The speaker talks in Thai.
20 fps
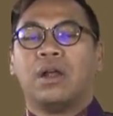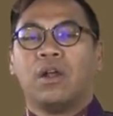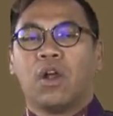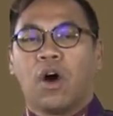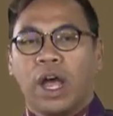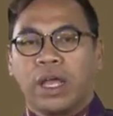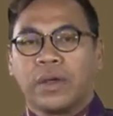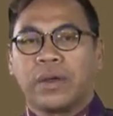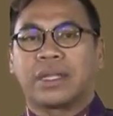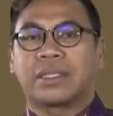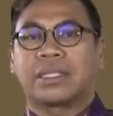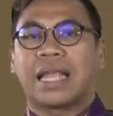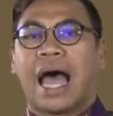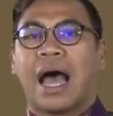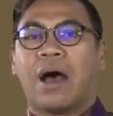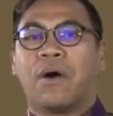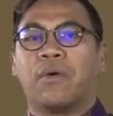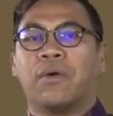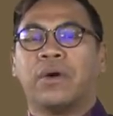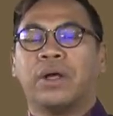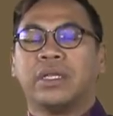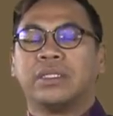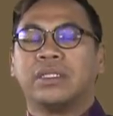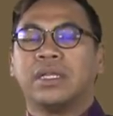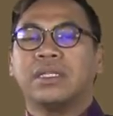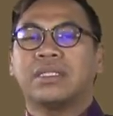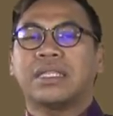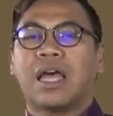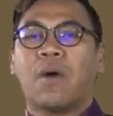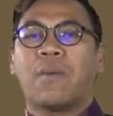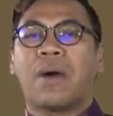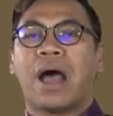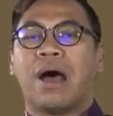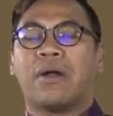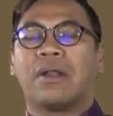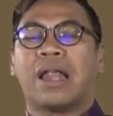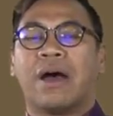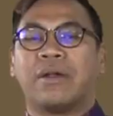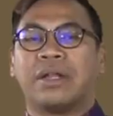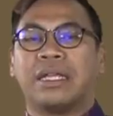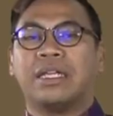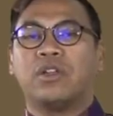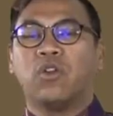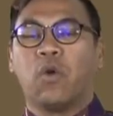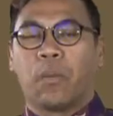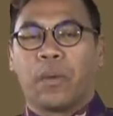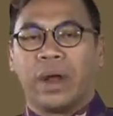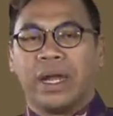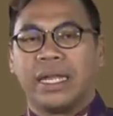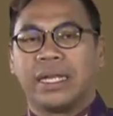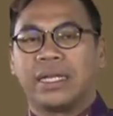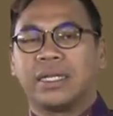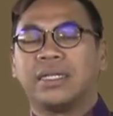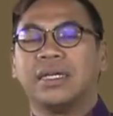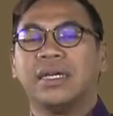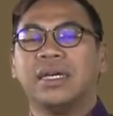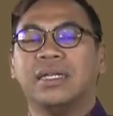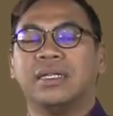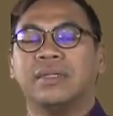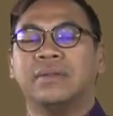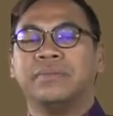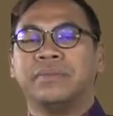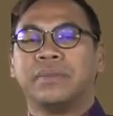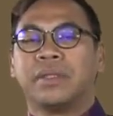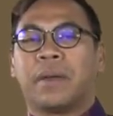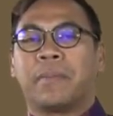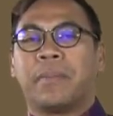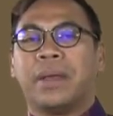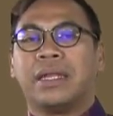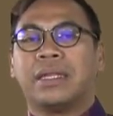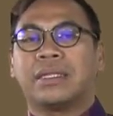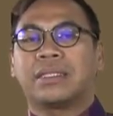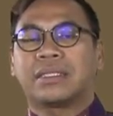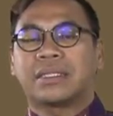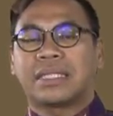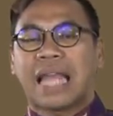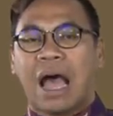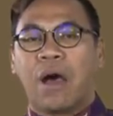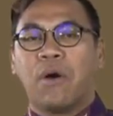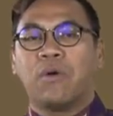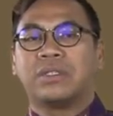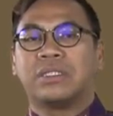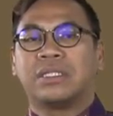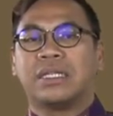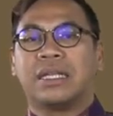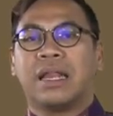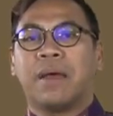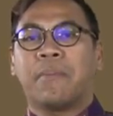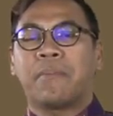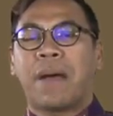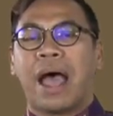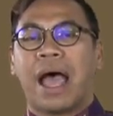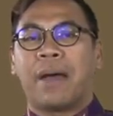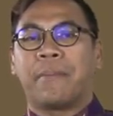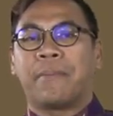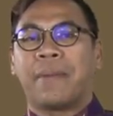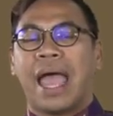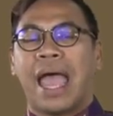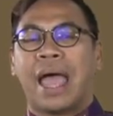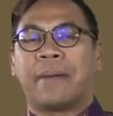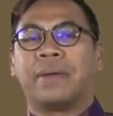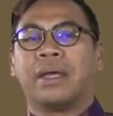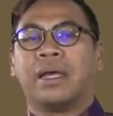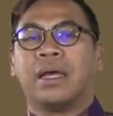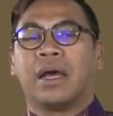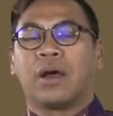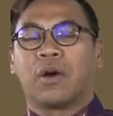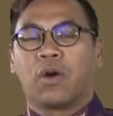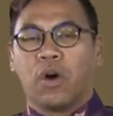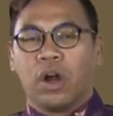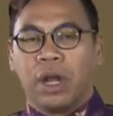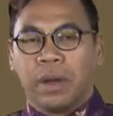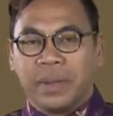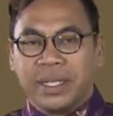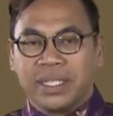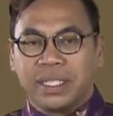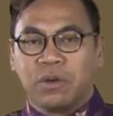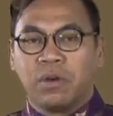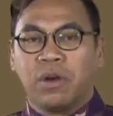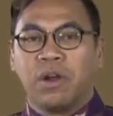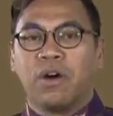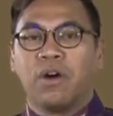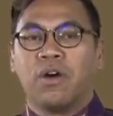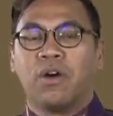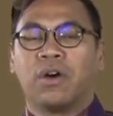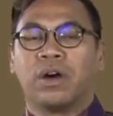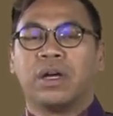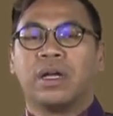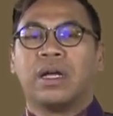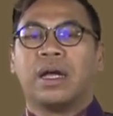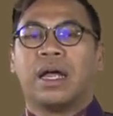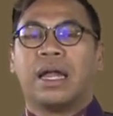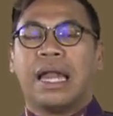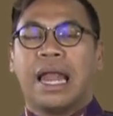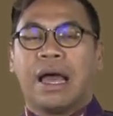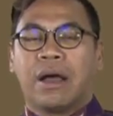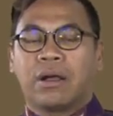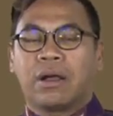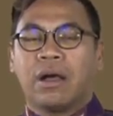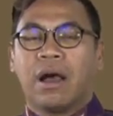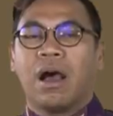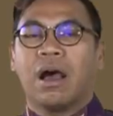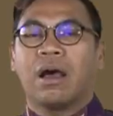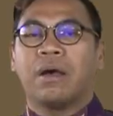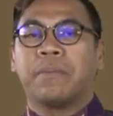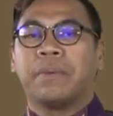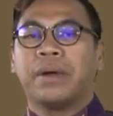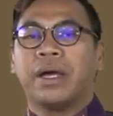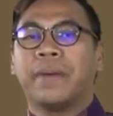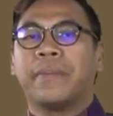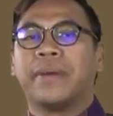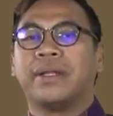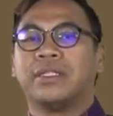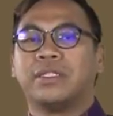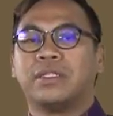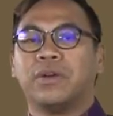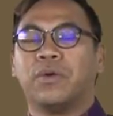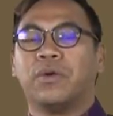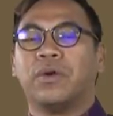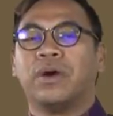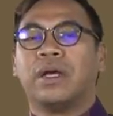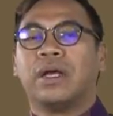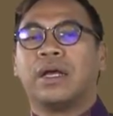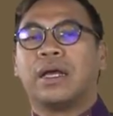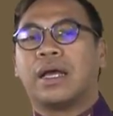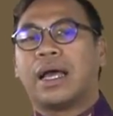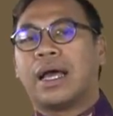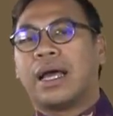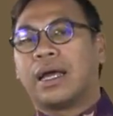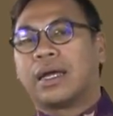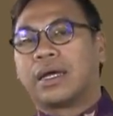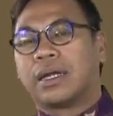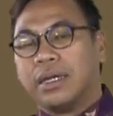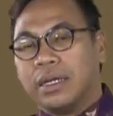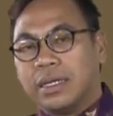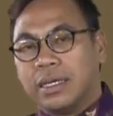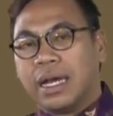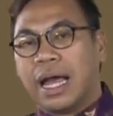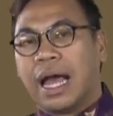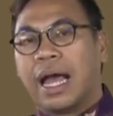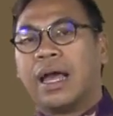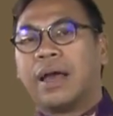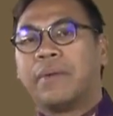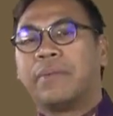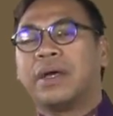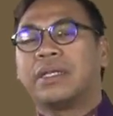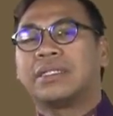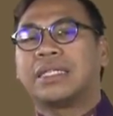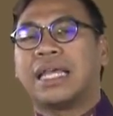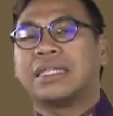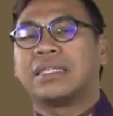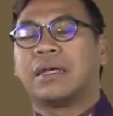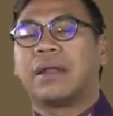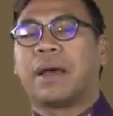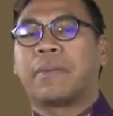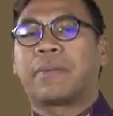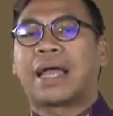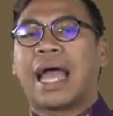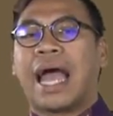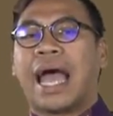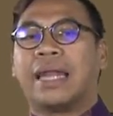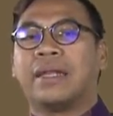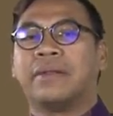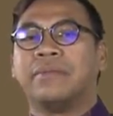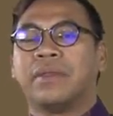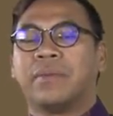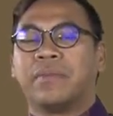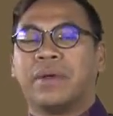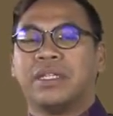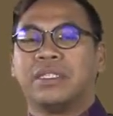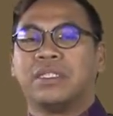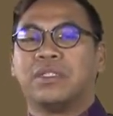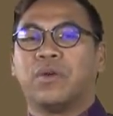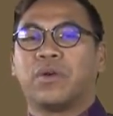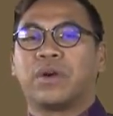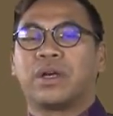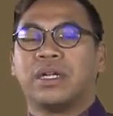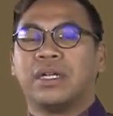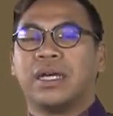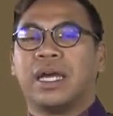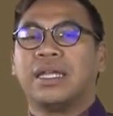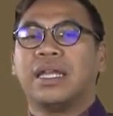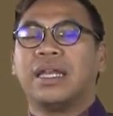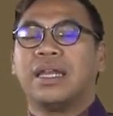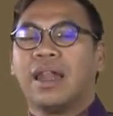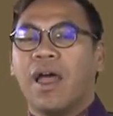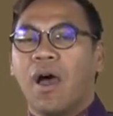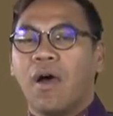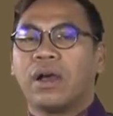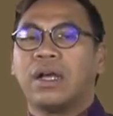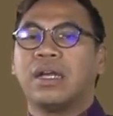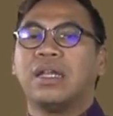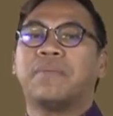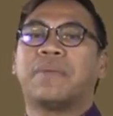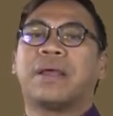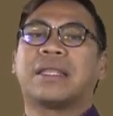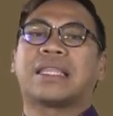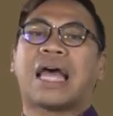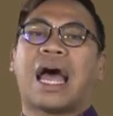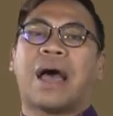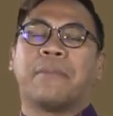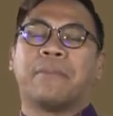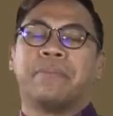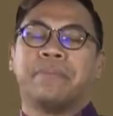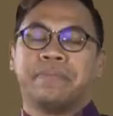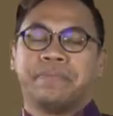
ร้อยกว่าเตา ซึ่งเตาเผาเหล่านี้ถูกผลิตขึ้น เป็นเตาศิลปะแบบคนพิศุโลก แล้วก็เพื่อบรรจุเกลือเพื่อใช้สำหรับการบรรจุเกลือที่ล่องขึ้นไปตาม